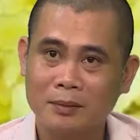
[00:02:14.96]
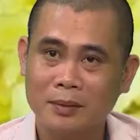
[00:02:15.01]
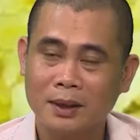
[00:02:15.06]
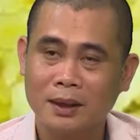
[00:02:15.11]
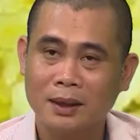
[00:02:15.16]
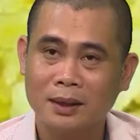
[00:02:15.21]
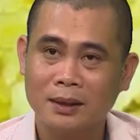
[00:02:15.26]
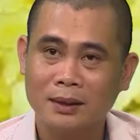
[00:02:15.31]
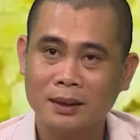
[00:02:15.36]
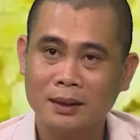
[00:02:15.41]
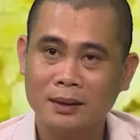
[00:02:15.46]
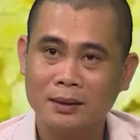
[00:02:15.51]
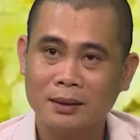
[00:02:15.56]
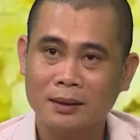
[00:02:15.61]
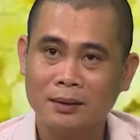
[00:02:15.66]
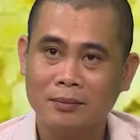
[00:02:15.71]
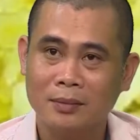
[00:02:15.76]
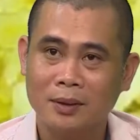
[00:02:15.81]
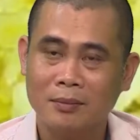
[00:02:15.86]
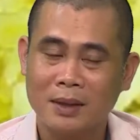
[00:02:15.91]
mà chính
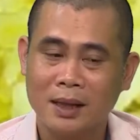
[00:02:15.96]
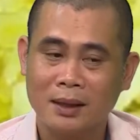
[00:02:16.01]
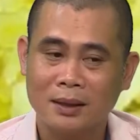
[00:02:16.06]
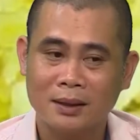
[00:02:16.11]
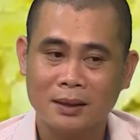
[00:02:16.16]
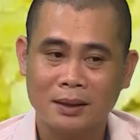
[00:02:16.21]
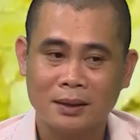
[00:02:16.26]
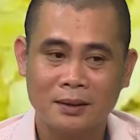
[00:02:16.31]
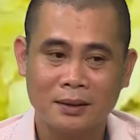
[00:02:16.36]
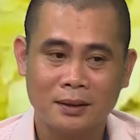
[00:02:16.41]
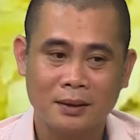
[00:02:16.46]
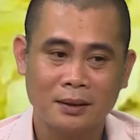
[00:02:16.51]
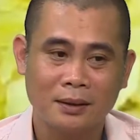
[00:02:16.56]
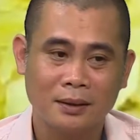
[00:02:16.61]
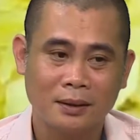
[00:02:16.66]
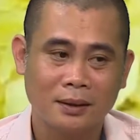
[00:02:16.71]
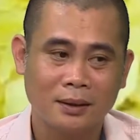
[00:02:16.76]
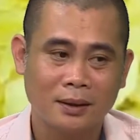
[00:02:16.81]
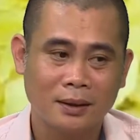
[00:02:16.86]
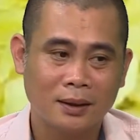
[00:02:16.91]
thức mà bán ra thị trường
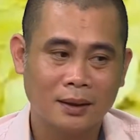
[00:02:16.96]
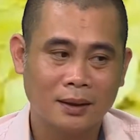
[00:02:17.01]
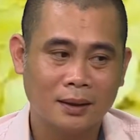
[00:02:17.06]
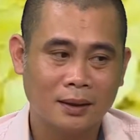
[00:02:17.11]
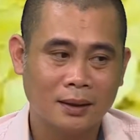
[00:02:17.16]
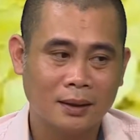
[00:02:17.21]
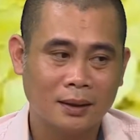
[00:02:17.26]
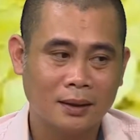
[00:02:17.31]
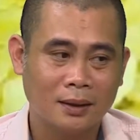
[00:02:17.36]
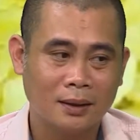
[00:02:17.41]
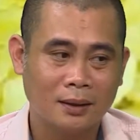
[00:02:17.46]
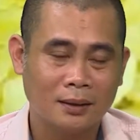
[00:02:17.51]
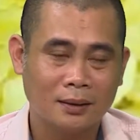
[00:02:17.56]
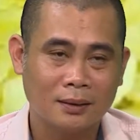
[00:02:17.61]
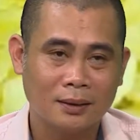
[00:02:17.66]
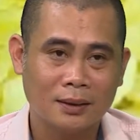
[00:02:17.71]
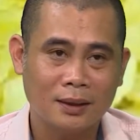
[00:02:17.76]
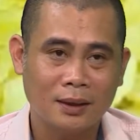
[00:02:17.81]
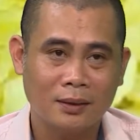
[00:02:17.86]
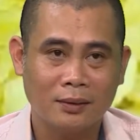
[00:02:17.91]
à,
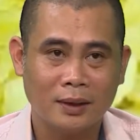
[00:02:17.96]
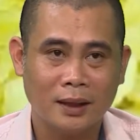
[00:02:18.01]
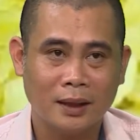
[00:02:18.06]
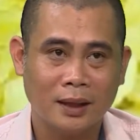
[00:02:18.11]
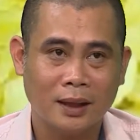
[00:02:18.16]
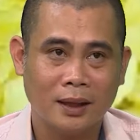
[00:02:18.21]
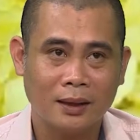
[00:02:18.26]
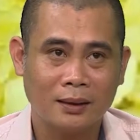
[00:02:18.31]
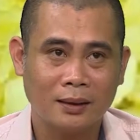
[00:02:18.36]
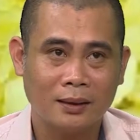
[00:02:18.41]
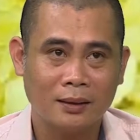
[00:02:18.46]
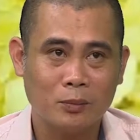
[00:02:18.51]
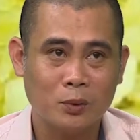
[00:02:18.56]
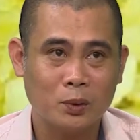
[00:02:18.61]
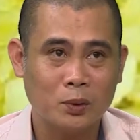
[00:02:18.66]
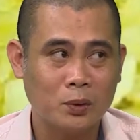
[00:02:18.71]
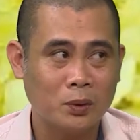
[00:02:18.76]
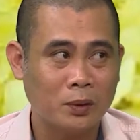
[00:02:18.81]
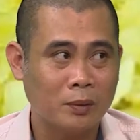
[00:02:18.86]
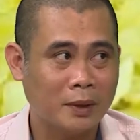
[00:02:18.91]
giới thiệu với khách hàng là
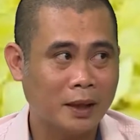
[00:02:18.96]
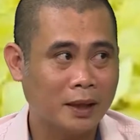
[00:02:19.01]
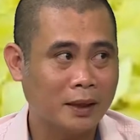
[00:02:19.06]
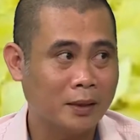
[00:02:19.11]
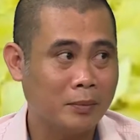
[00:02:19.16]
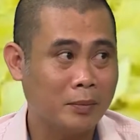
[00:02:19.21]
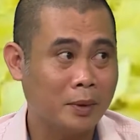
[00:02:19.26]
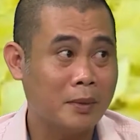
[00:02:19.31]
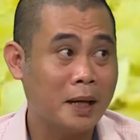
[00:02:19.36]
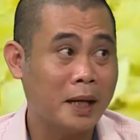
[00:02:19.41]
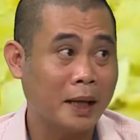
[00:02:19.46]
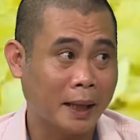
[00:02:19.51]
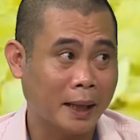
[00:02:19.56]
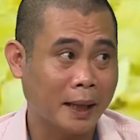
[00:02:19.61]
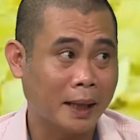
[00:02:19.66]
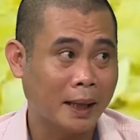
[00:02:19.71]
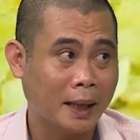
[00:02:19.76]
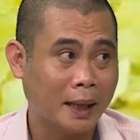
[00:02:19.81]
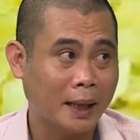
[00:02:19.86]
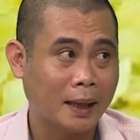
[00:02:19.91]
mùa thu năm 2017
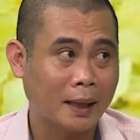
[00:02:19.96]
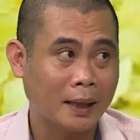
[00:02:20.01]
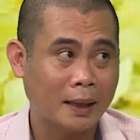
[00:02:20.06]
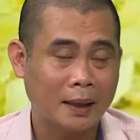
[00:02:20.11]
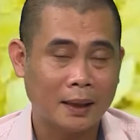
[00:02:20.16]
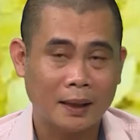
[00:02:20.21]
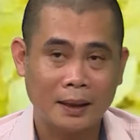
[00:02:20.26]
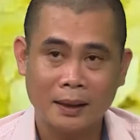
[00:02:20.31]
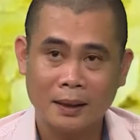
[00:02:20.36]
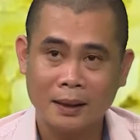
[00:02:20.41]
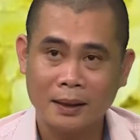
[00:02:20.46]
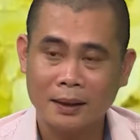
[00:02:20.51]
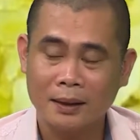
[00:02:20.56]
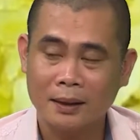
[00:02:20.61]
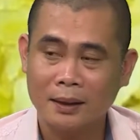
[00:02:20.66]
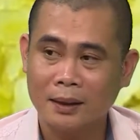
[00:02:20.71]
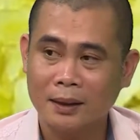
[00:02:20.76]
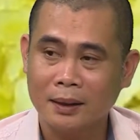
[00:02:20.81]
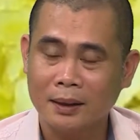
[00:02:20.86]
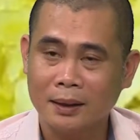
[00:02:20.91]
vâng Đấy,
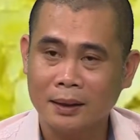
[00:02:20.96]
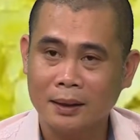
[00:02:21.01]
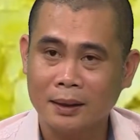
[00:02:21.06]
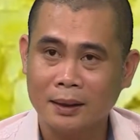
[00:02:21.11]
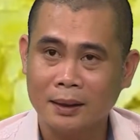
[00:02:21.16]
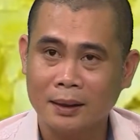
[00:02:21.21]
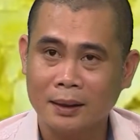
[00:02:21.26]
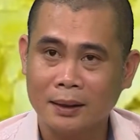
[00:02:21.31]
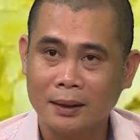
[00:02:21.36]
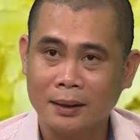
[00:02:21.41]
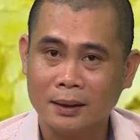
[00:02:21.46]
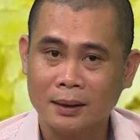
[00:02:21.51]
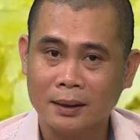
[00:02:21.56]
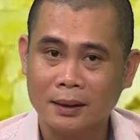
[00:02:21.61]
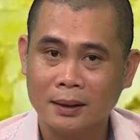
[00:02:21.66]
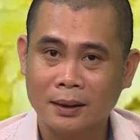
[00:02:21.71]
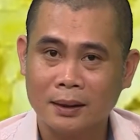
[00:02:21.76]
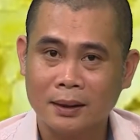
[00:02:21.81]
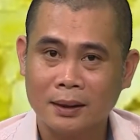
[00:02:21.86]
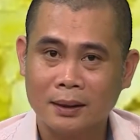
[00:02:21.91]
thì à,
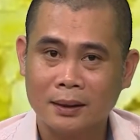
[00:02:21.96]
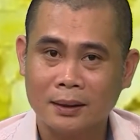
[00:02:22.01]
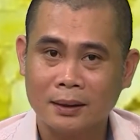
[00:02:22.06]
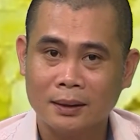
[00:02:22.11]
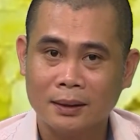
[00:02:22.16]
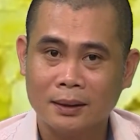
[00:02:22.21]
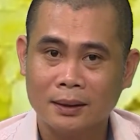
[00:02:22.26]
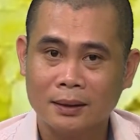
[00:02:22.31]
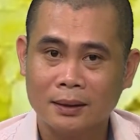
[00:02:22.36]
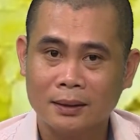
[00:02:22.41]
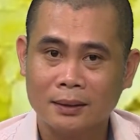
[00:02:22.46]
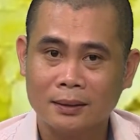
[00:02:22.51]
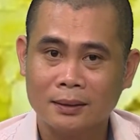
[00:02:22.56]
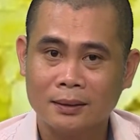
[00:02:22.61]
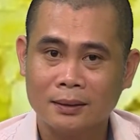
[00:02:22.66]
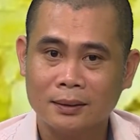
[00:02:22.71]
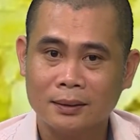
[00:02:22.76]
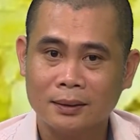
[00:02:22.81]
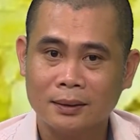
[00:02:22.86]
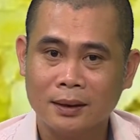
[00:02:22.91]
à,
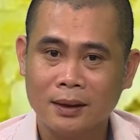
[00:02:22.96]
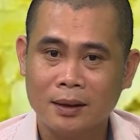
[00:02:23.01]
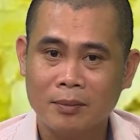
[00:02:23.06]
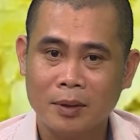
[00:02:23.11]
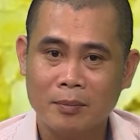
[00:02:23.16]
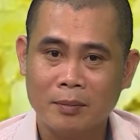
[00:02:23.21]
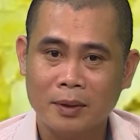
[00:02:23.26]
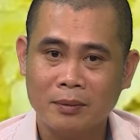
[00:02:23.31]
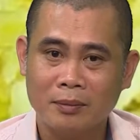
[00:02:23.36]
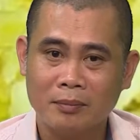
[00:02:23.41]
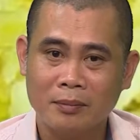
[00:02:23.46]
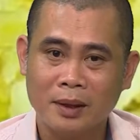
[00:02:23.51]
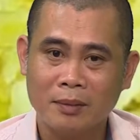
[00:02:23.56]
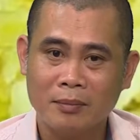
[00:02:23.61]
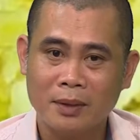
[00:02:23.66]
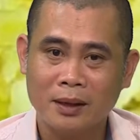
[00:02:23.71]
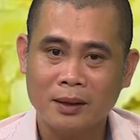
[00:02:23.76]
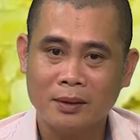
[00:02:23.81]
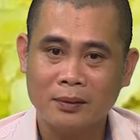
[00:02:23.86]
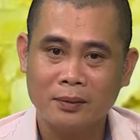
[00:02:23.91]
khi mà mình, mình
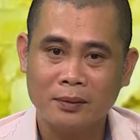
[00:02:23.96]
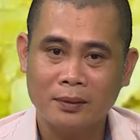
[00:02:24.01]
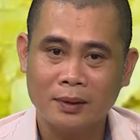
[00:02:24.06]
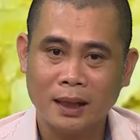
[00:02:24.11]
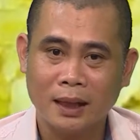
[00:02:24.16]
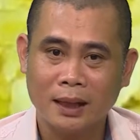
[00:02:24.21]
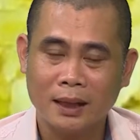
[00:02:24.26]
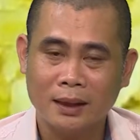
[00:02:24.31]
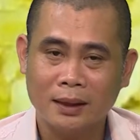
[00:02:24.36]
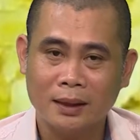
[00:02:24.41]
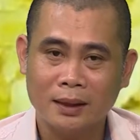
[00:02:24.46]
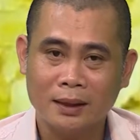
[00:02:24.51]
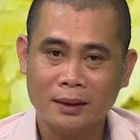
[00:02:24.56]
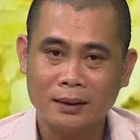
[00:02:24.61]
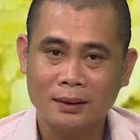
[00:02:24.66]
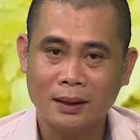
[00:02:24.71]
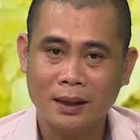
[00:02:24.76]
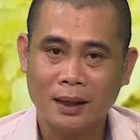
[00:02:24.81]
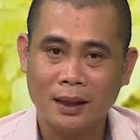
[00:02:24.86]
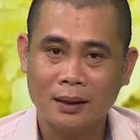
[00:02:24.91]
bắt đầu cái
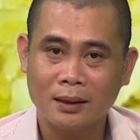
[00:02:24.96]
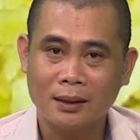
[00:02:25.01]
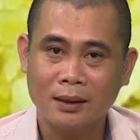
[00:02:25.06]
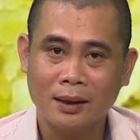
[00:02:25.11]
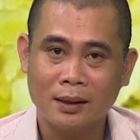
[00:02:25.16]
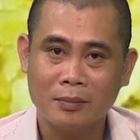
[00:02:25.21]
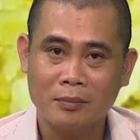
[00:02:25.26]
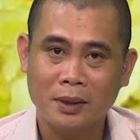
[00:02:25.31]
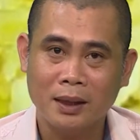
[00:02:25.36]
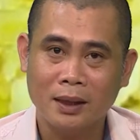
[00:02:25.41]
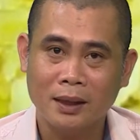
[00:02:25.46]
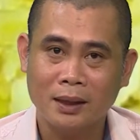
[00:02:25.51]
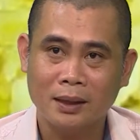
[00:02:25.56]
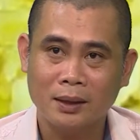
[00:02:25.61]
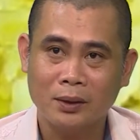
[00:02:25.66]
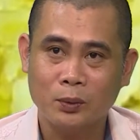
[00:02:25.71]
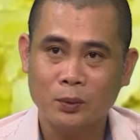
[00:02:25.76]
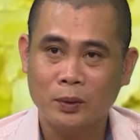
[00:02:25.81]
dự án này làm bia thủ